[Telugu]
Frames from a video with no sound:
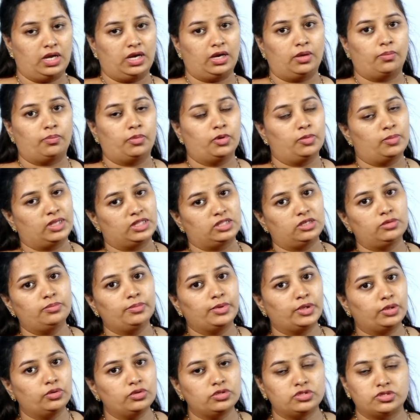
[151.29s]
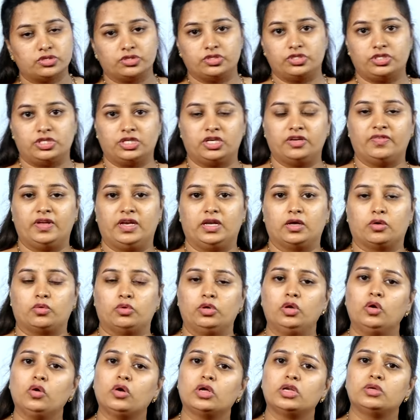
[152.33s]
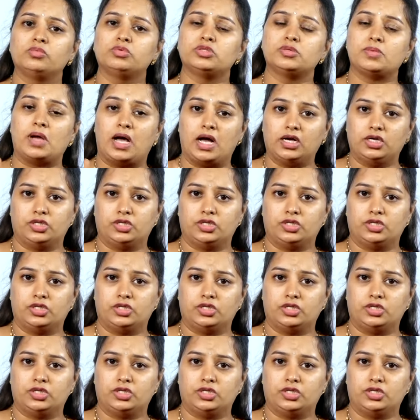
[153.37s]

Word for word: అన్నప్పుడు మాత్రం మీరు సర్జరీకి వెళ్ళకుండా ఒక నిమిషం